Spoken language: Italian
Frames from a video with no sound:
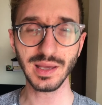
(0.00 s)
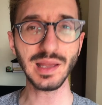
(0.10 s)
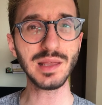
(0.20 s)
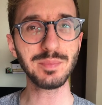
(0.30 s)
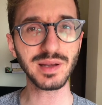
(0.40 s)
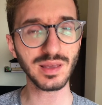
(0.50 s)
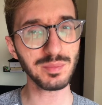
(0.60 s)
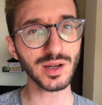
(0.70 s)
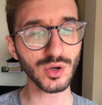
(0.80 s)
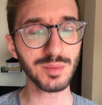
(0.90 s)
I libri che
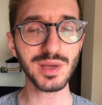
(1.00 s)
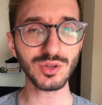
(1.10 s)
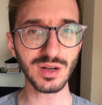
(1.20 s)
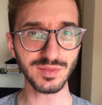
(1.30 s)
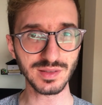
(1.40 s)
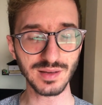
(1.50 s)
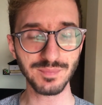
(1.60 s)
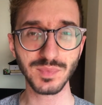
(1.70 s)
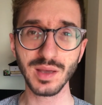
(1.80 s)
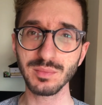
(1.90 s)
mi hanno cambiato la vita.
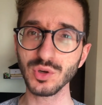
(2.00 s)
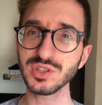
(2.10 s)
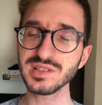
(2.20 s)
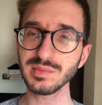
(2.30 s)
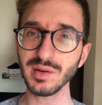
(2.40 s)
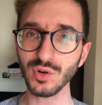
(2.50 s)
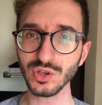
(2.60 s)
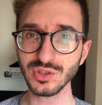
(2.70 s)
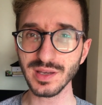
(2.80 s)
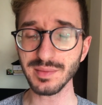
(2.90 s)
Moltissime
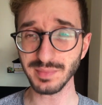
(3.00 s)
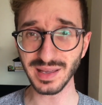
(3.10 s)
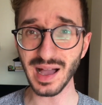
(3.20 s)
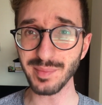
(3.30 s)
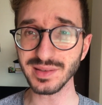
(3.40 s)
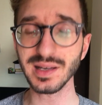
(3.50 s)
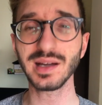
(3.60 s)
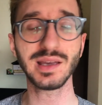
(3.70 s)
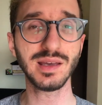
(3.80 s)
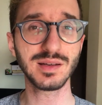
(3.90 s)
volte mi capita
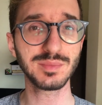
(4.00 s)
che